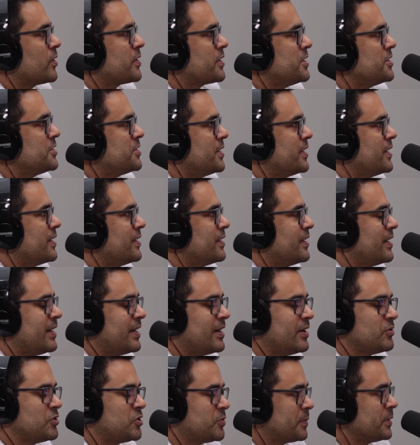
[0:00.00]
origem
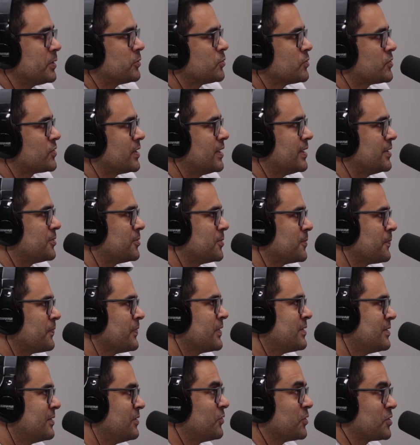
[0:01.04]
é o Espírito Santo.
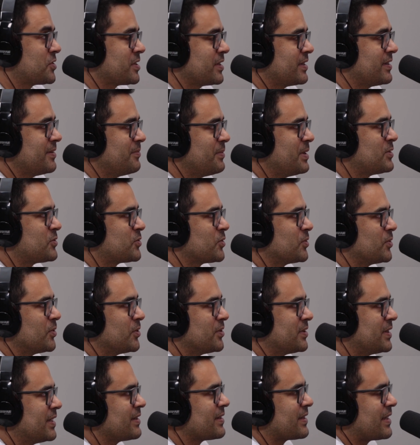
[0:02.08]
E você
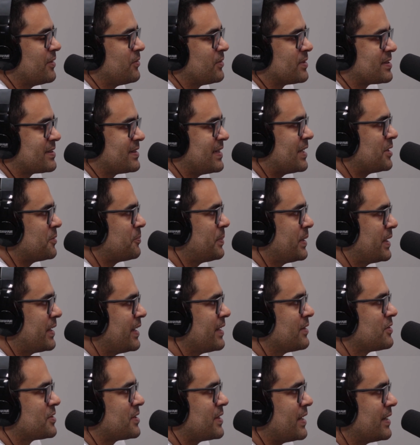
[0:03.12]
mencionou, né, que é uma cidade
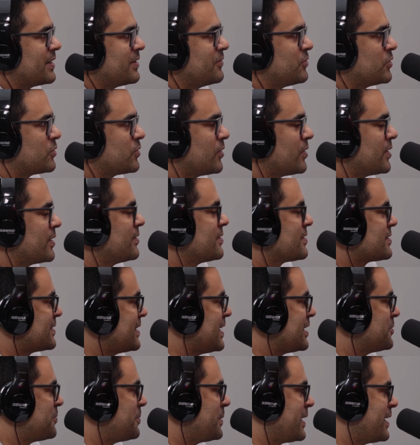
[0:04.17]
pequena, você está em Vitória, é uma
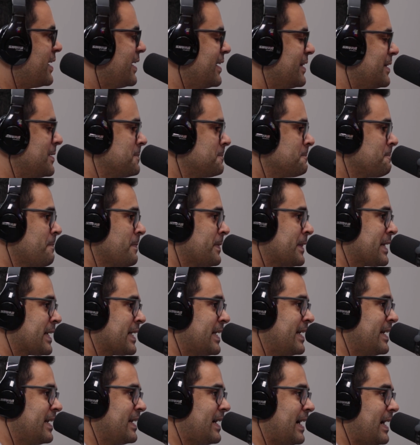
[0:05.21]
cidade pequena.
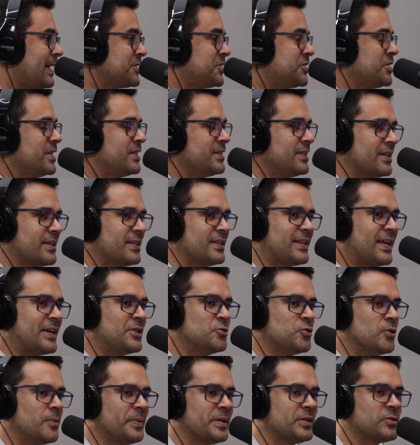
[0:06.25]
É, a gente aqui está em
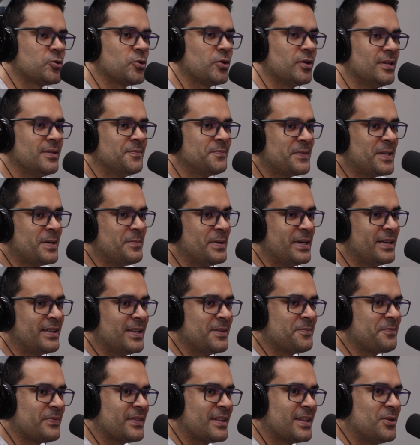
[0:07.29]
João Pessoa também,
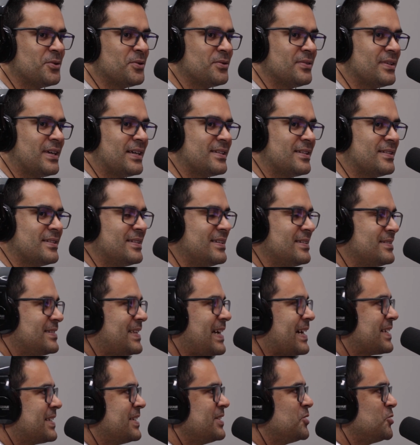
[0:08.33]
né? Então, é,
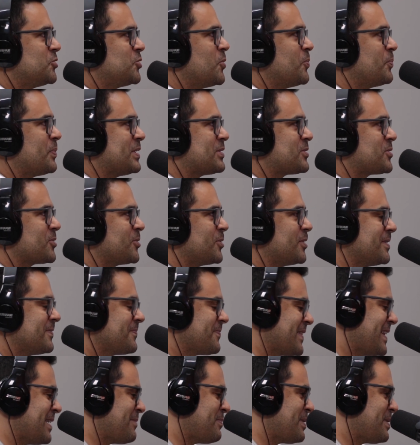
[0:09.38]
daqui de João Pessoa, na